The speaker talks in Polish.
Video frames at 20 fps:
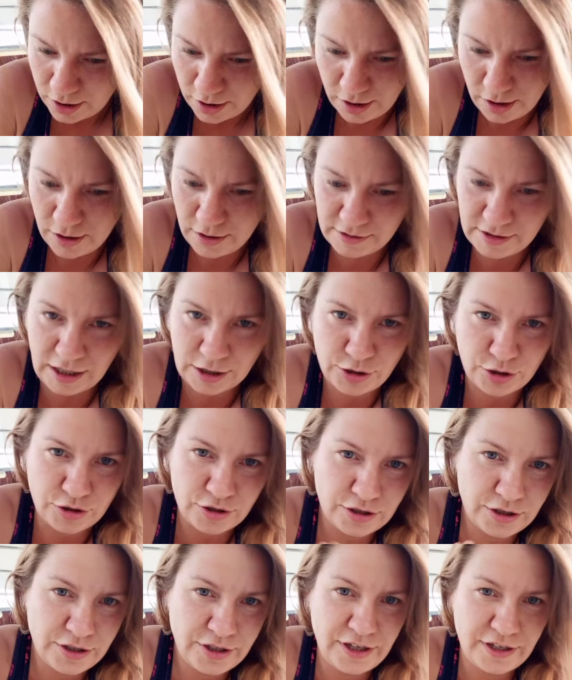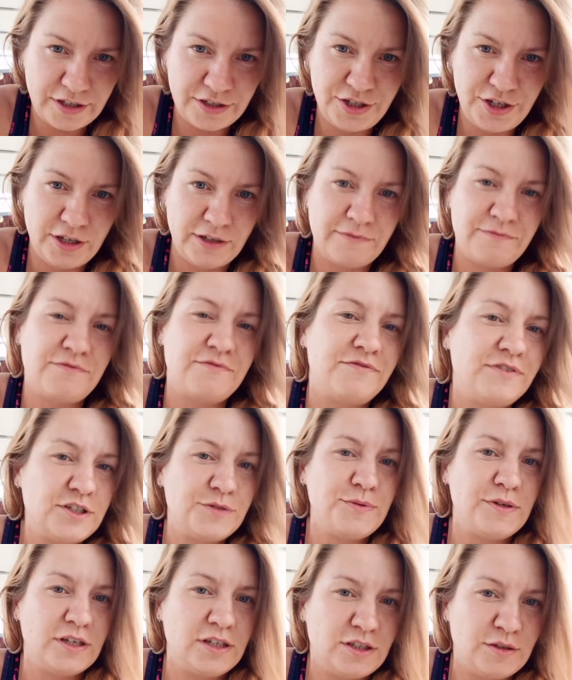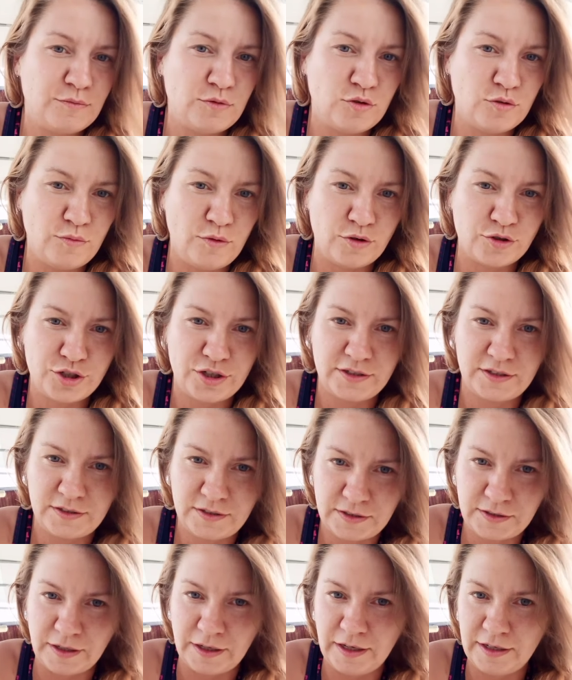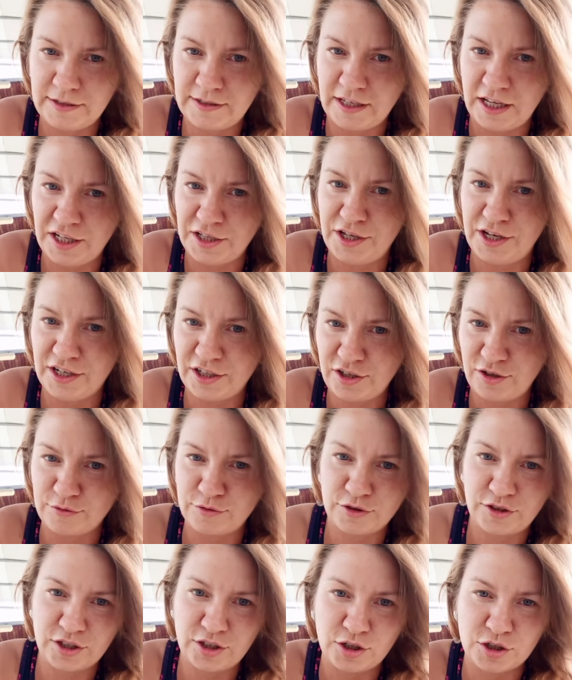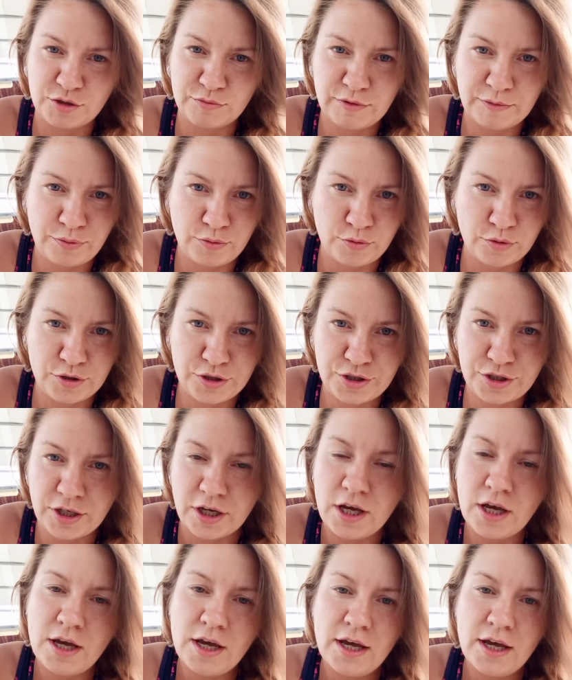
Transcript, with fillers: e, zacząć dzień w wyśmienitym humorze, z, z, energią do tego, żeby pójść.